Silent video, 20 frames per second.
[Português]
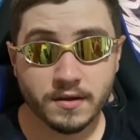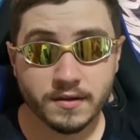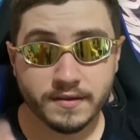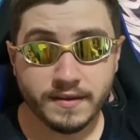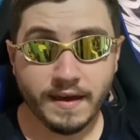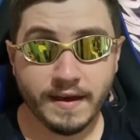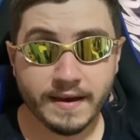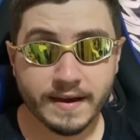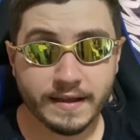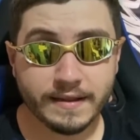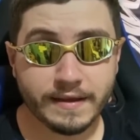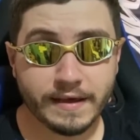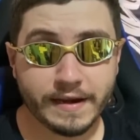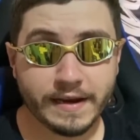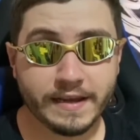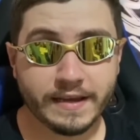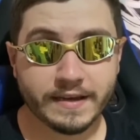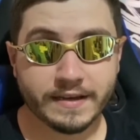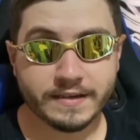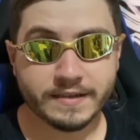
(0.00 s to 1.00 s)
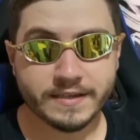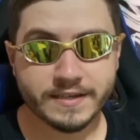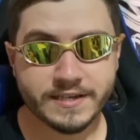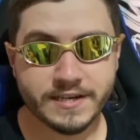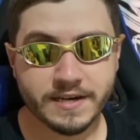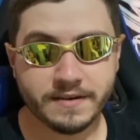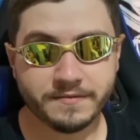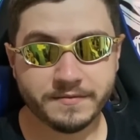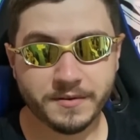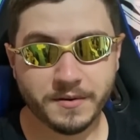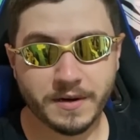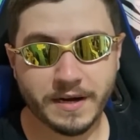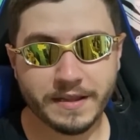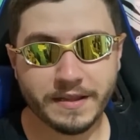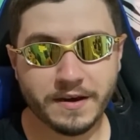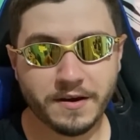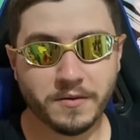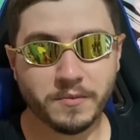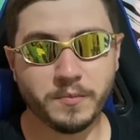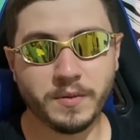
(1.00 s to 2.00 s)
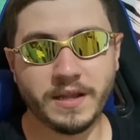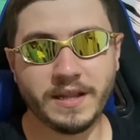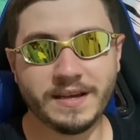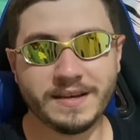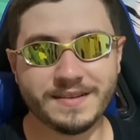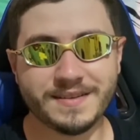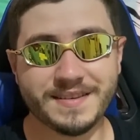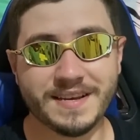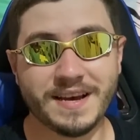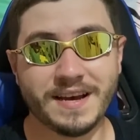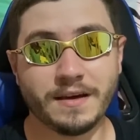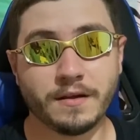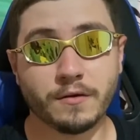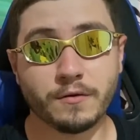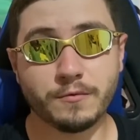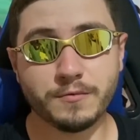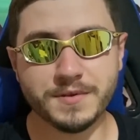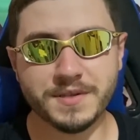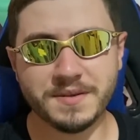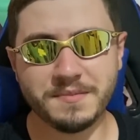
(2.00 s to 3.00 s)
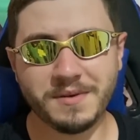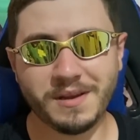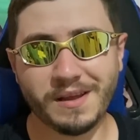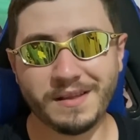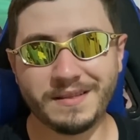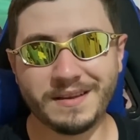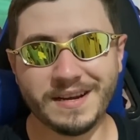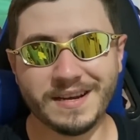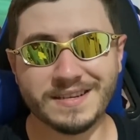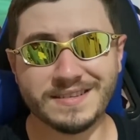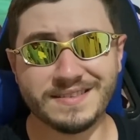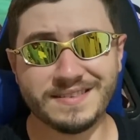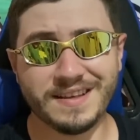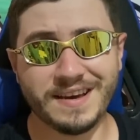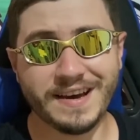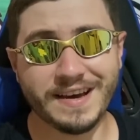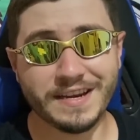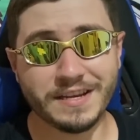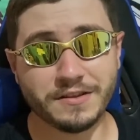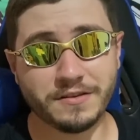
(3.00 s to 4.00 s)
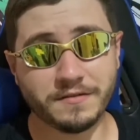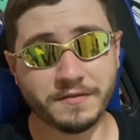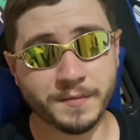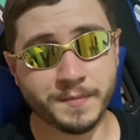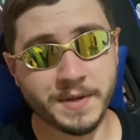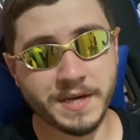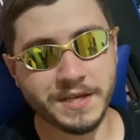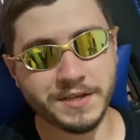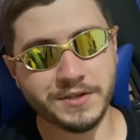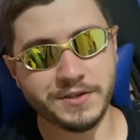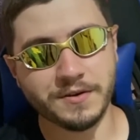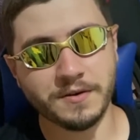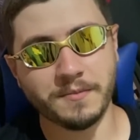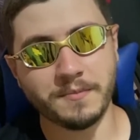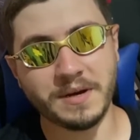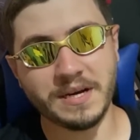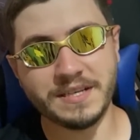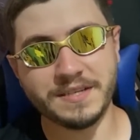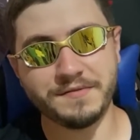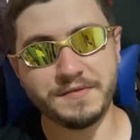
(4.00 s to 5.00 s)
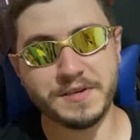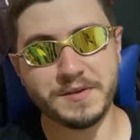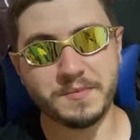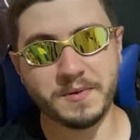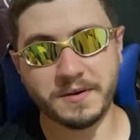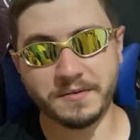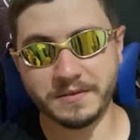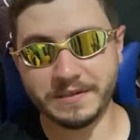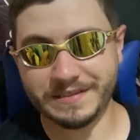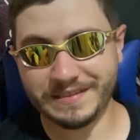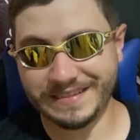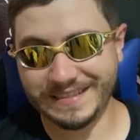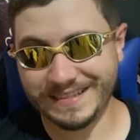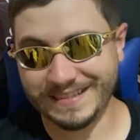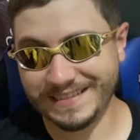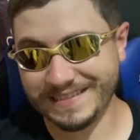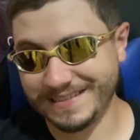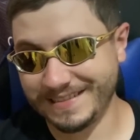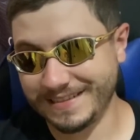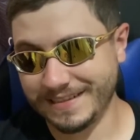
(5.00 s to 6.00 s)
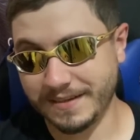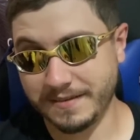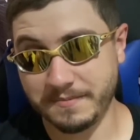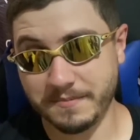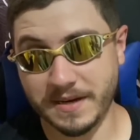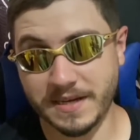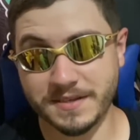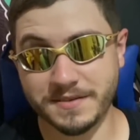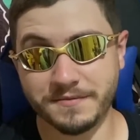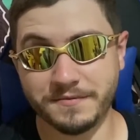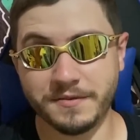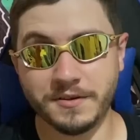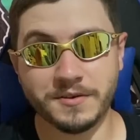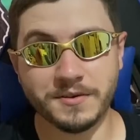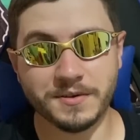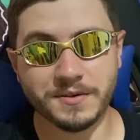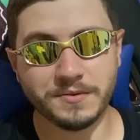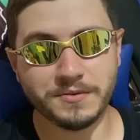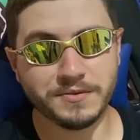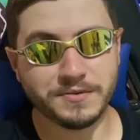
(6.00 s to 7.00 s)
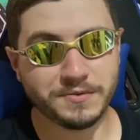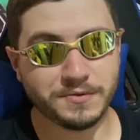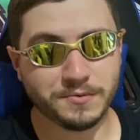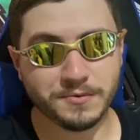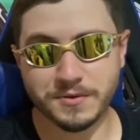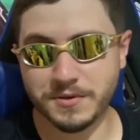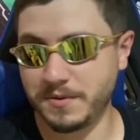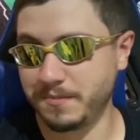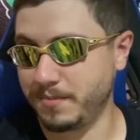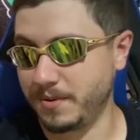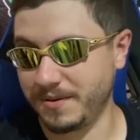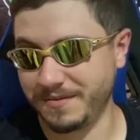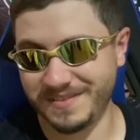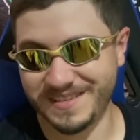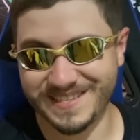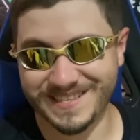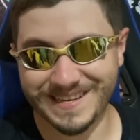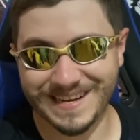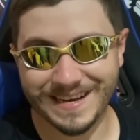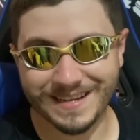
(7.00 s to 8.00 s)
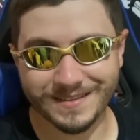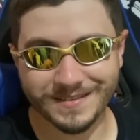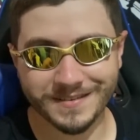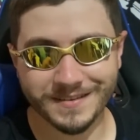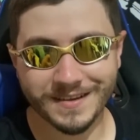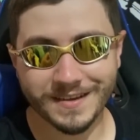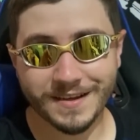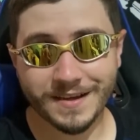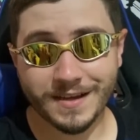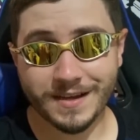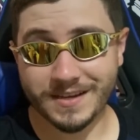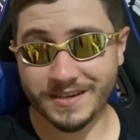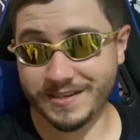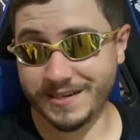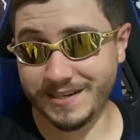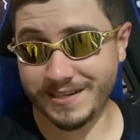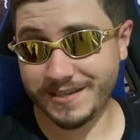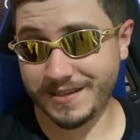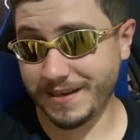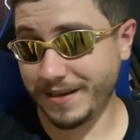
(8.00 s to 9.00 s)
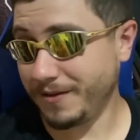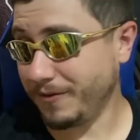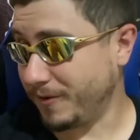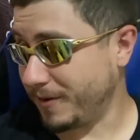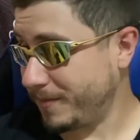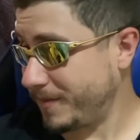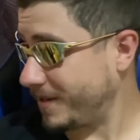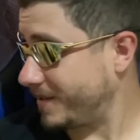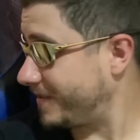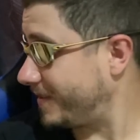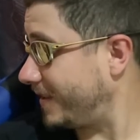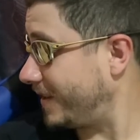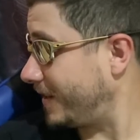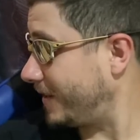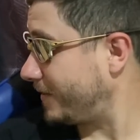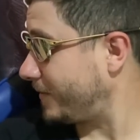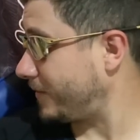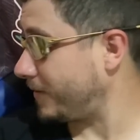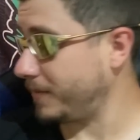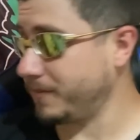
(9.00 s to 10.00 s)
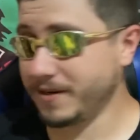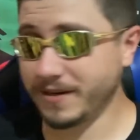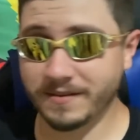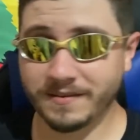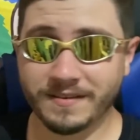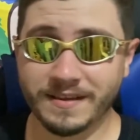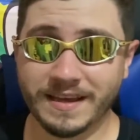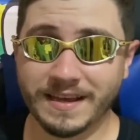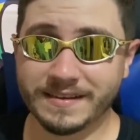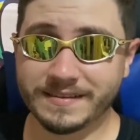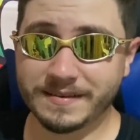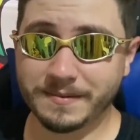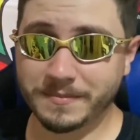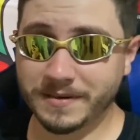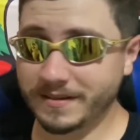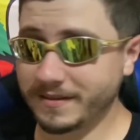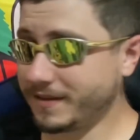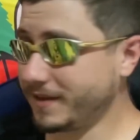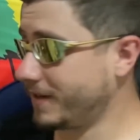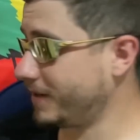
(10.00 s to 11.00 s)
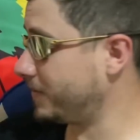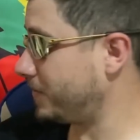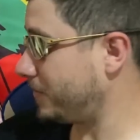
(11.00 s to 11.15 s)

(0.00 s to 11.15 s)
E aí galerinha, chave do canal, beleza? Cuse Mini Trucks na área novamente com mais vídeo pra vocês Mais um vídeo aqui no estúdio improvisado A gente tá em obra, se liga só mano Essa bandeira